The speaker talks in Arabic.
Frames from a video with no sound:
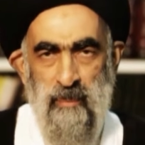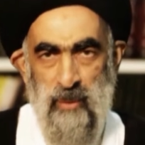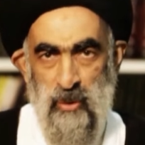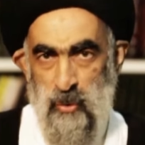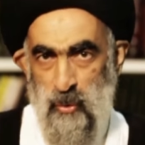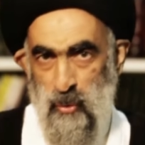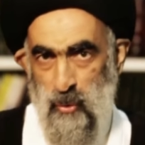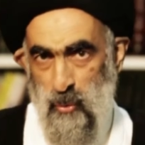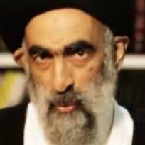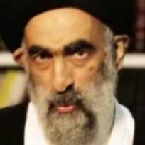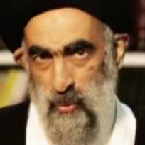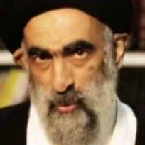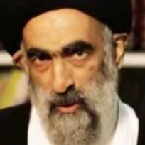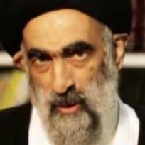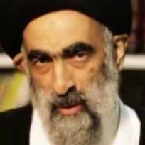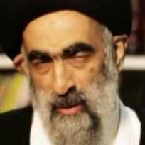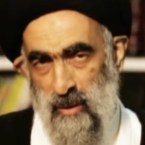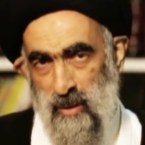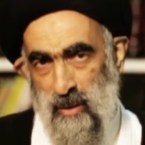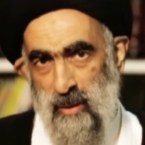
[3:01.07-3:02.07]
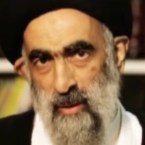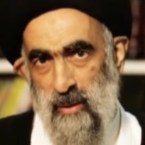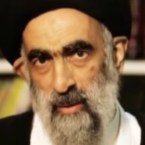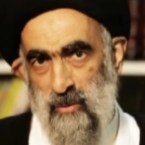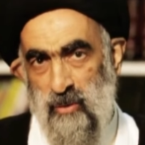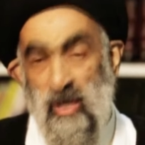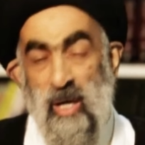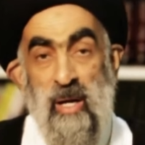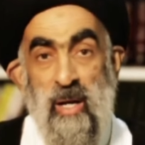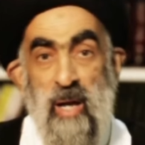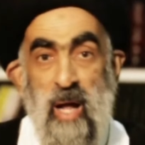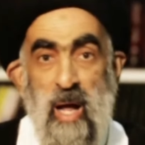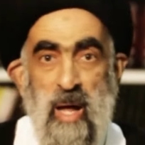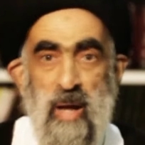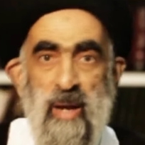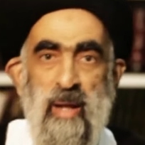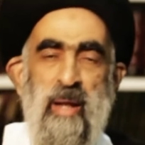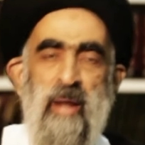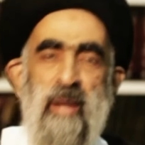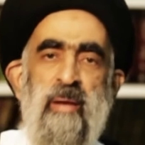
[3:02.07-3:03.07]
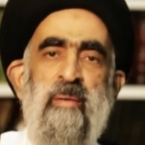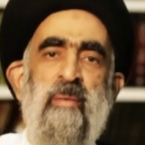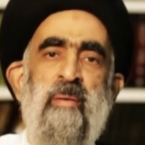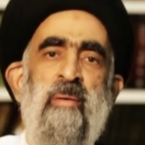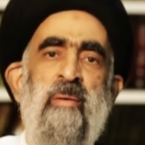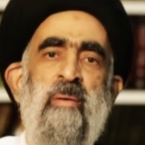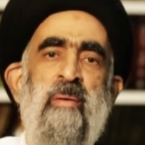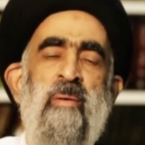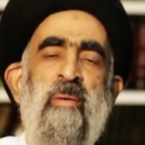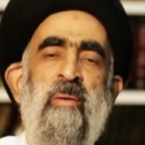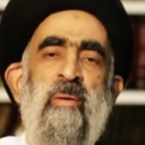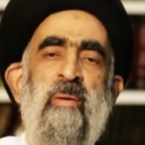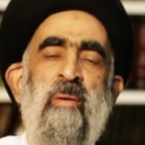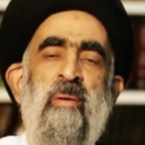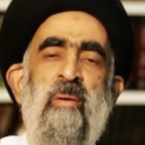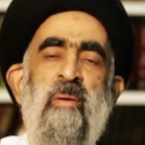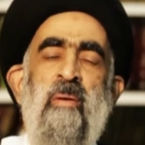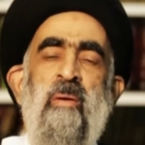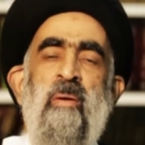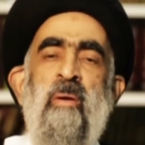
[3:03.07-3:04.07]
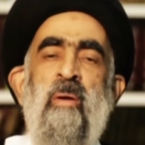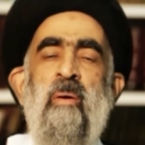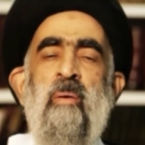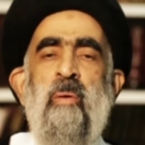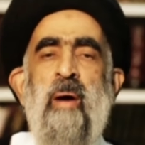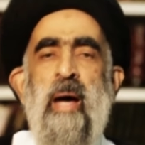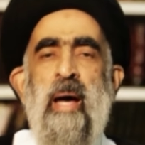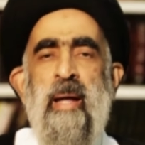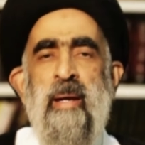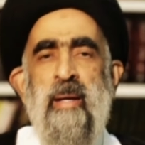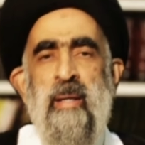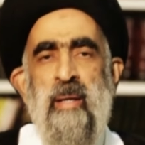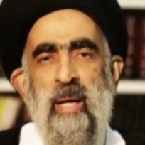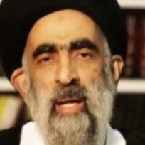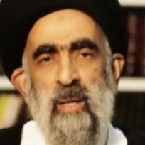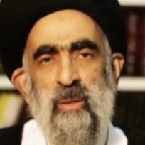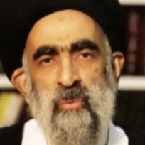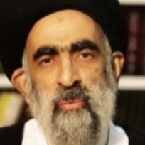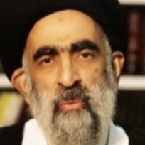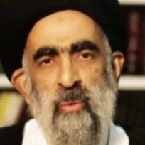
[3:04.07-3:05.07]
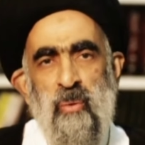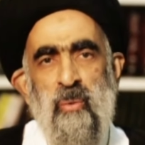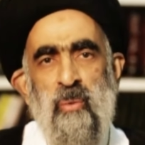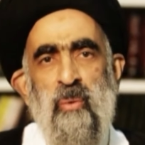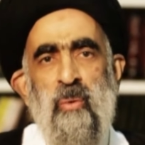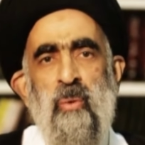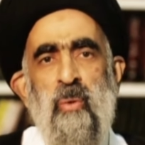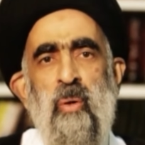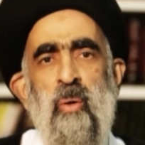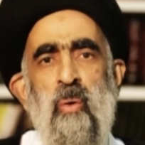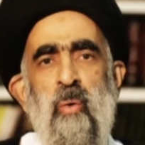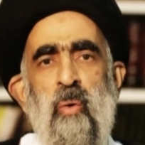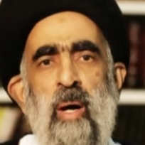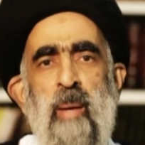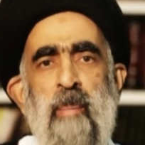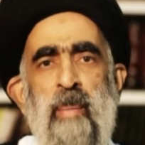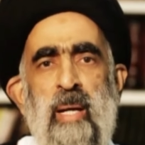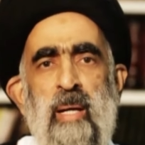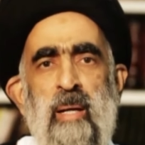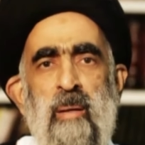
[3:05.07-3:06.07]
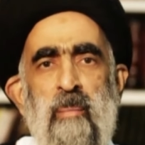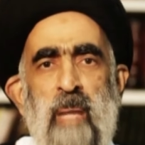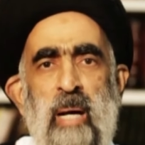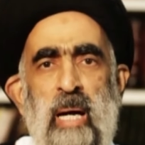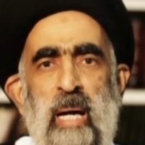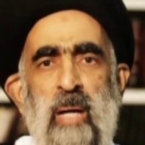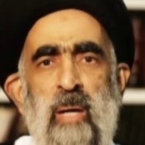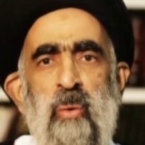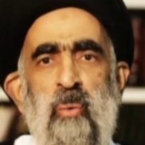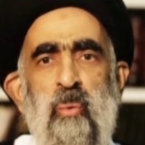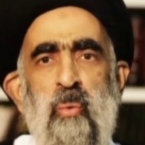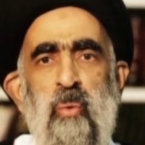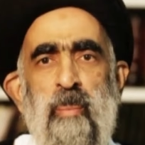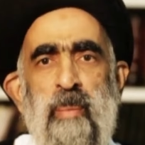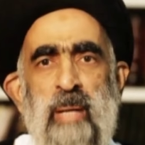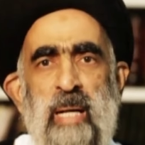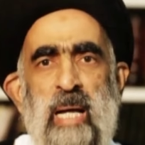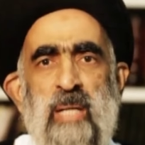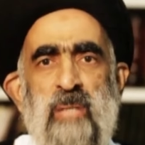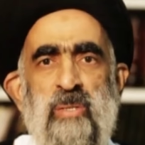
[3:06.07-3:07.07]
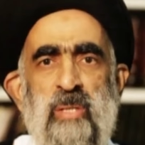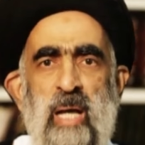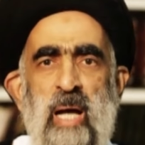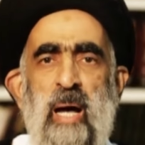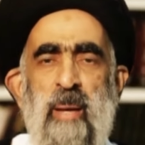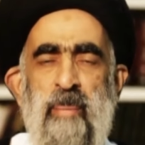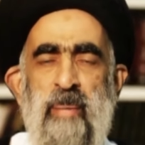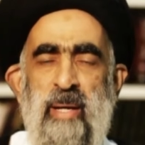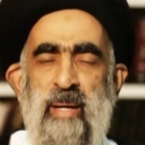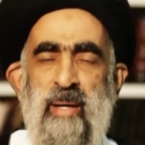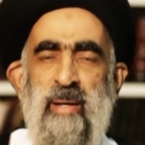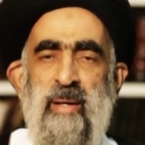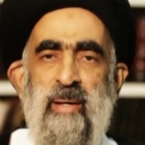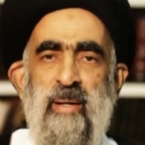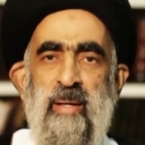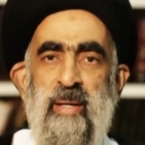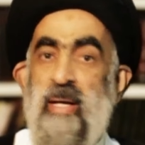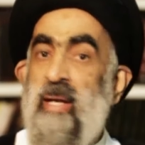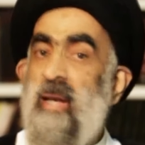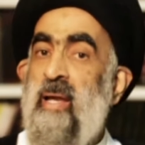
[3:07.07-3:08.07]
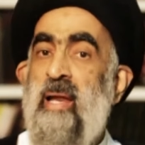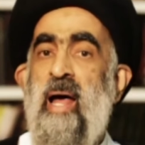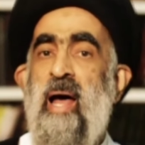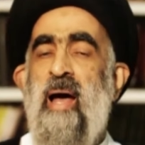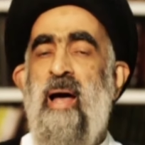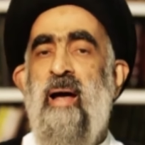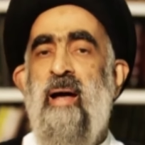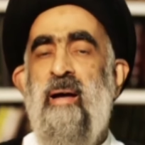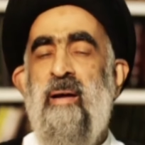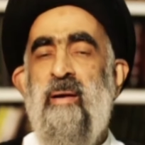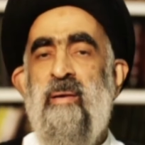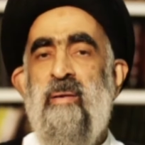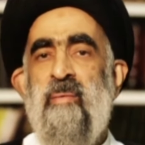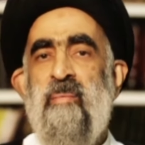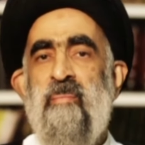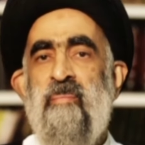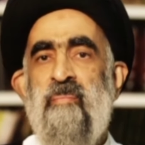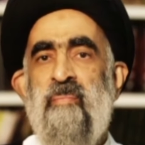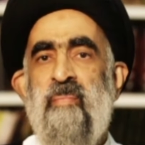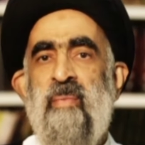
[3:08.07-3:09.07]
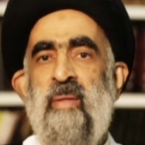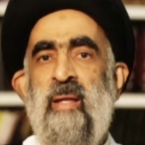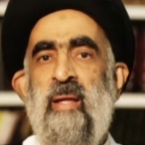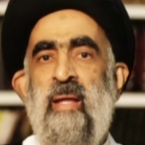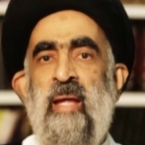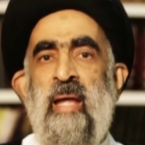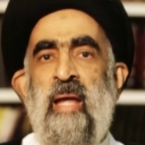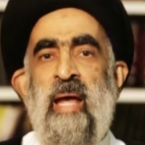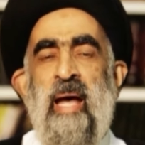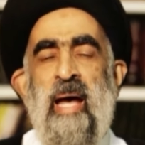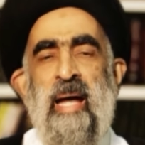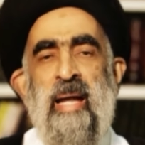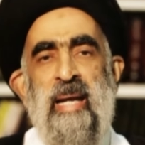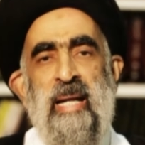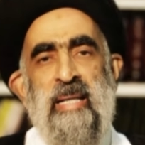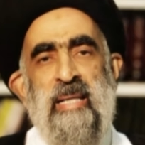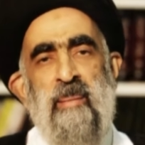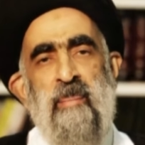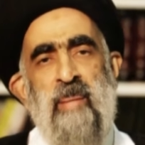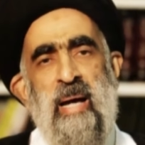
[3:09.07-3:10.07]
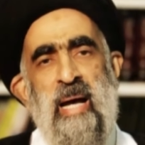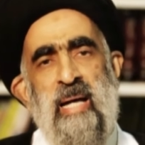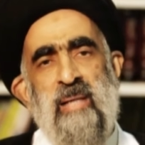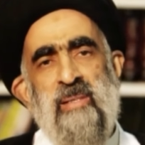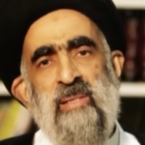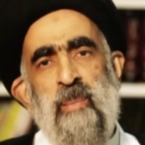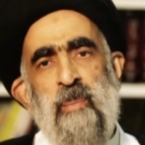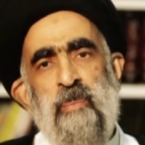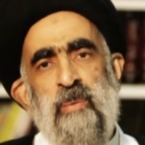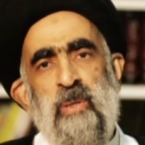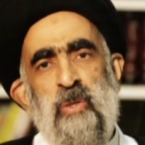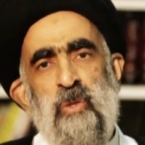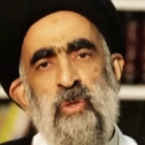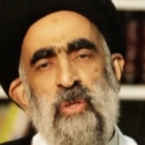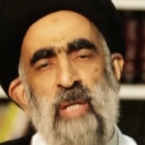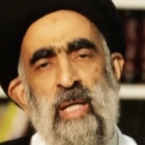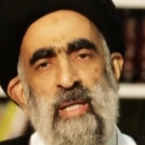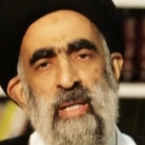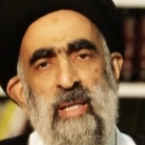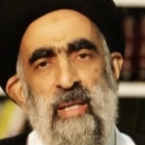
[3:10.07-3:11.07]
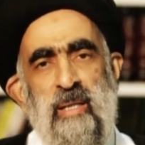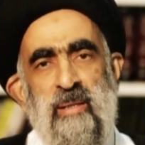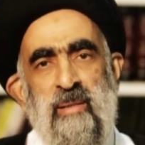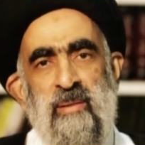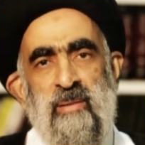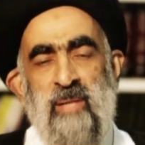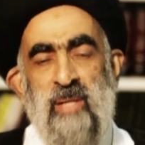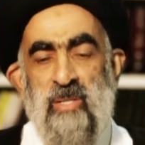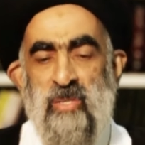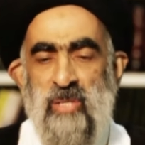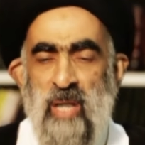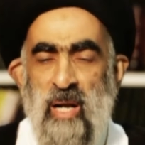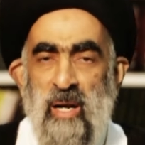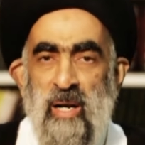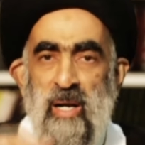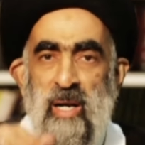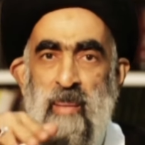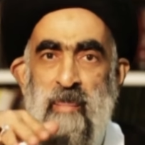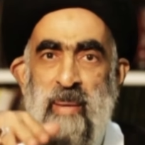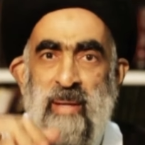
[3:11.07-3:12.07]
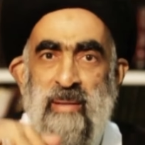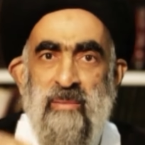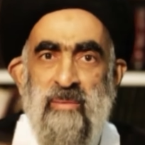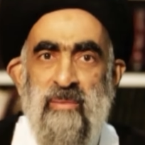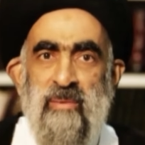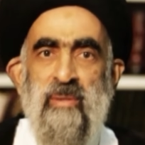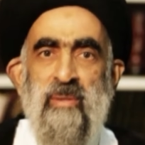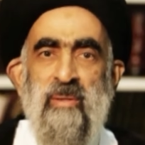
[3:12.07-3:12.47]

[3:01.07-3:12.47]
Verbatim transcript: بجيوش جرارة وأن يقتلوه ومن معه من أصحابه إلا أن دماء السبط الشهيد تسربت